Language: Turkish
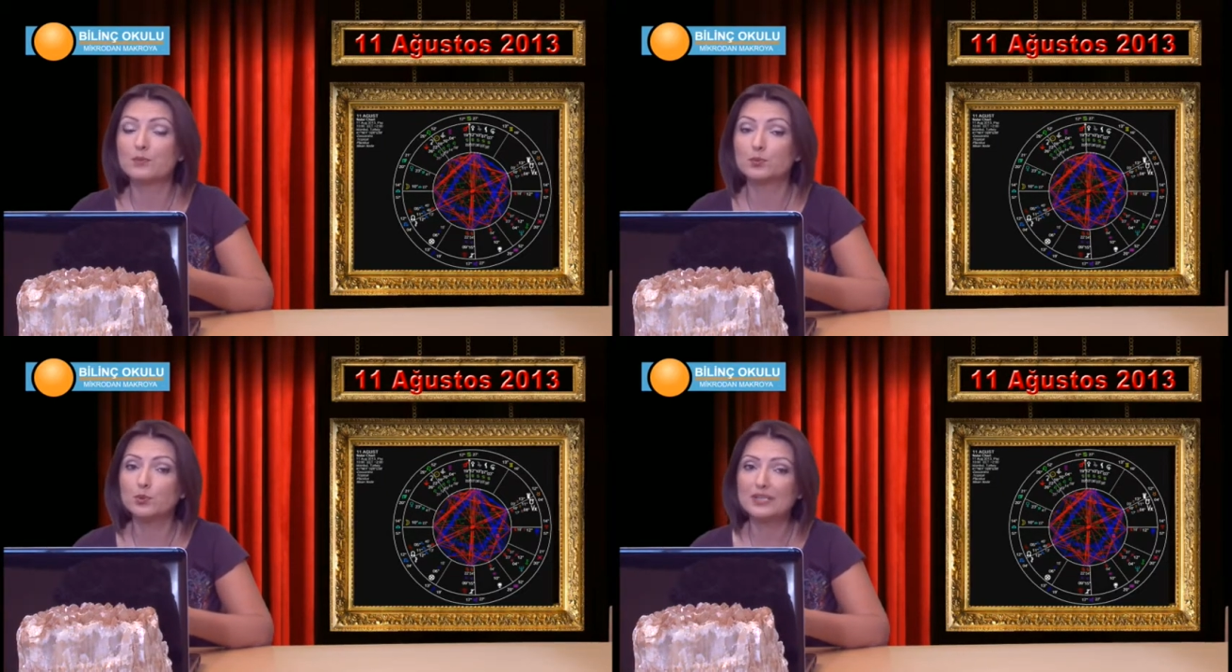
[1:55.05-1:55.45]

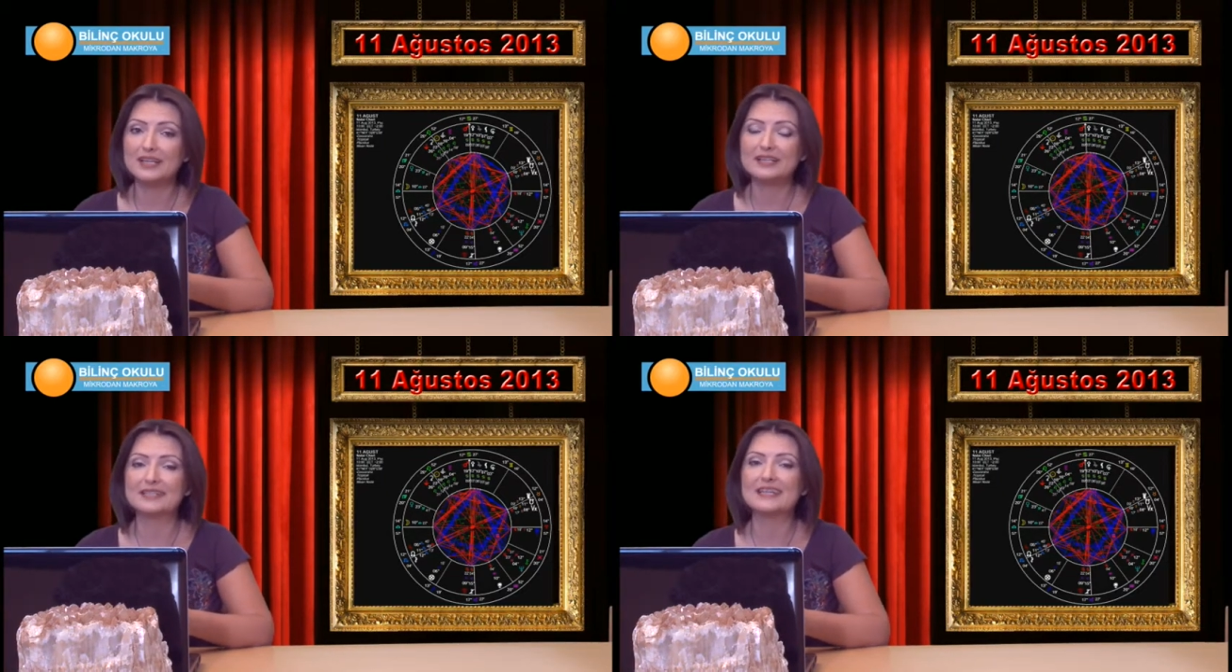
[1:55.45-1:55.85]
Bunun
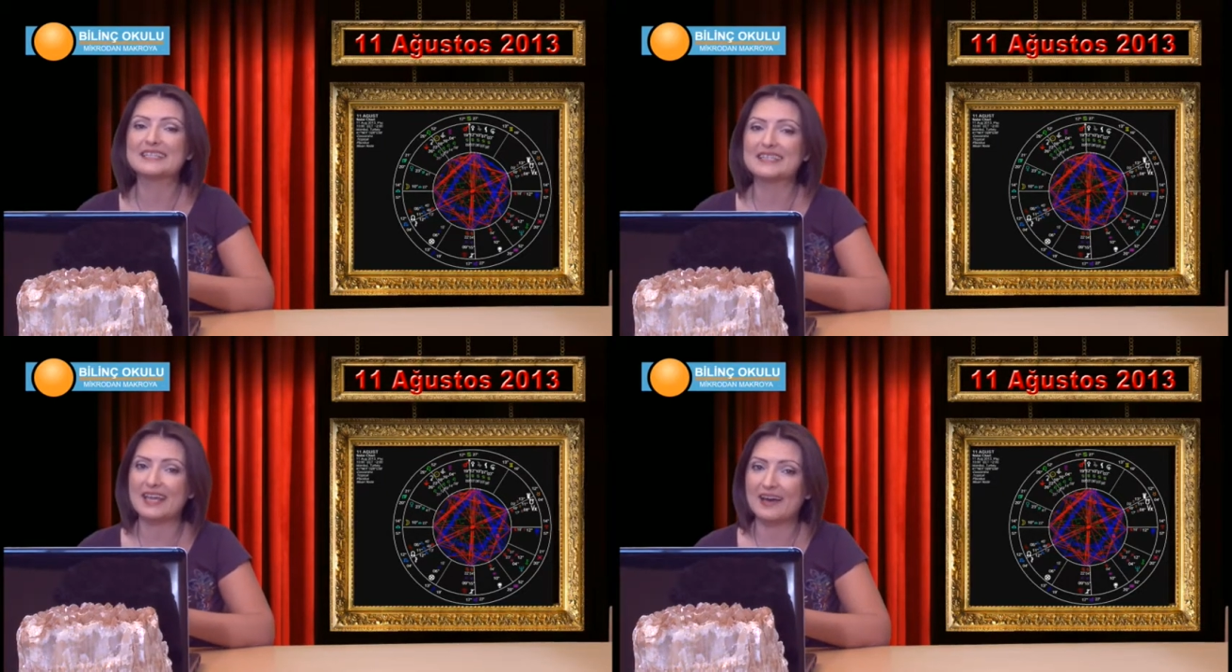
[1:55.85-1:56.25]
yanı sıra
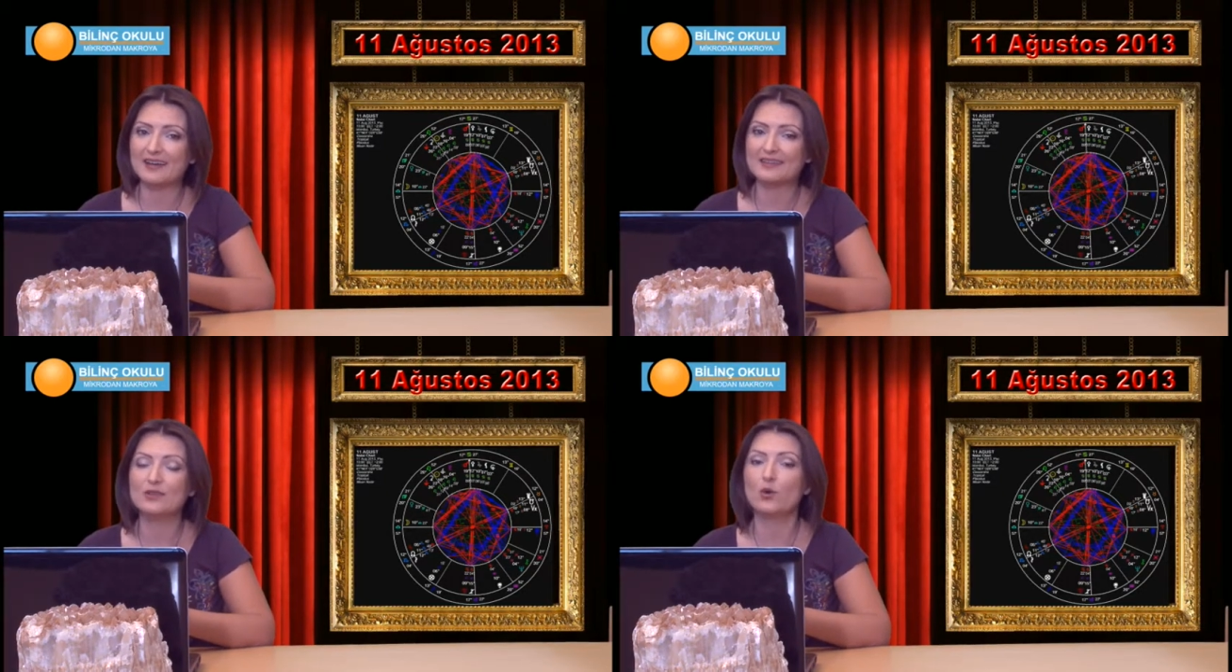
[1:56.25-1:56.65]

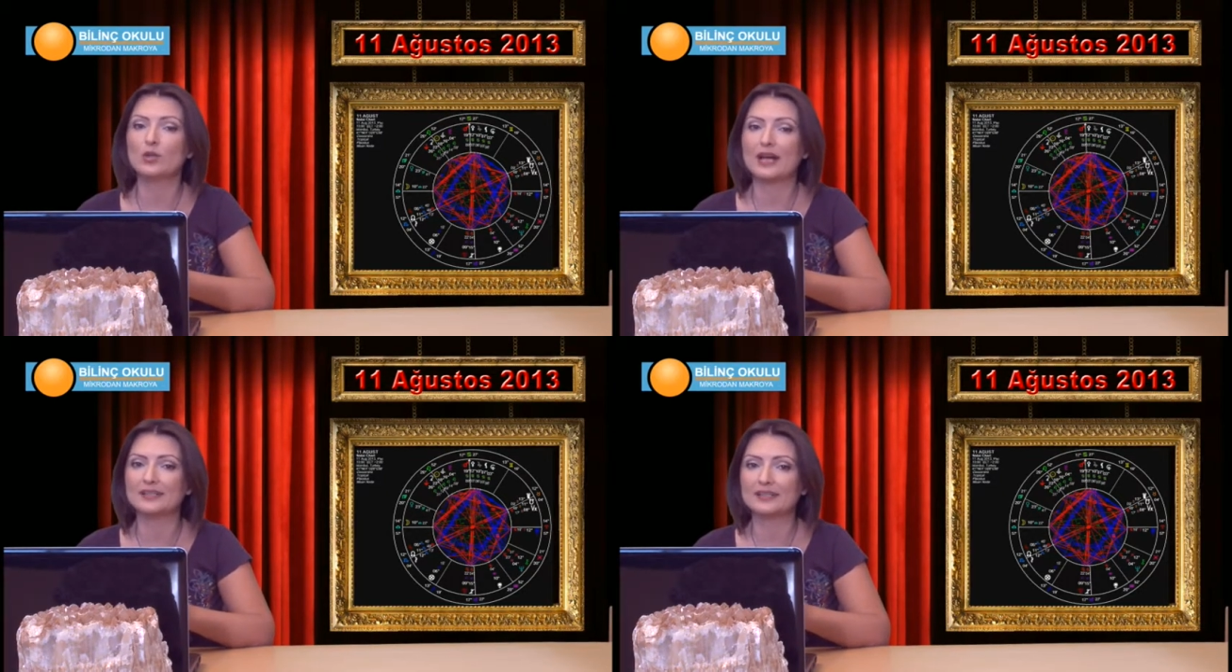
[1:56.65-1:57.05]
seyahatte
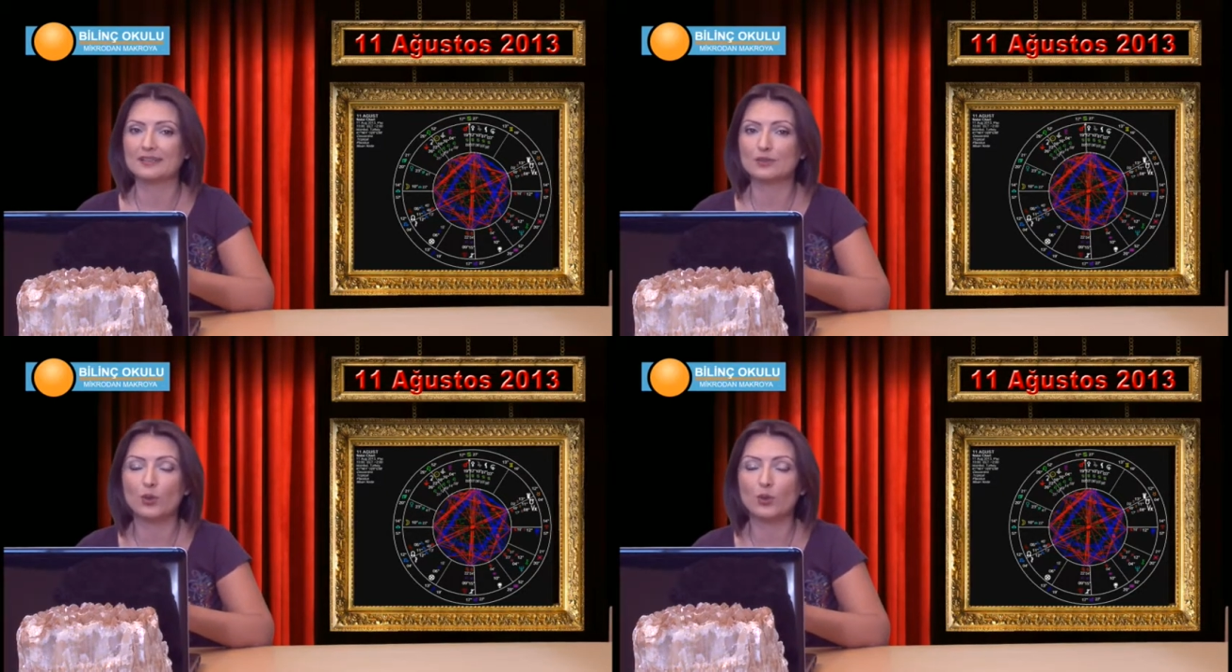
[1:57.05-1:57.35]
olanların,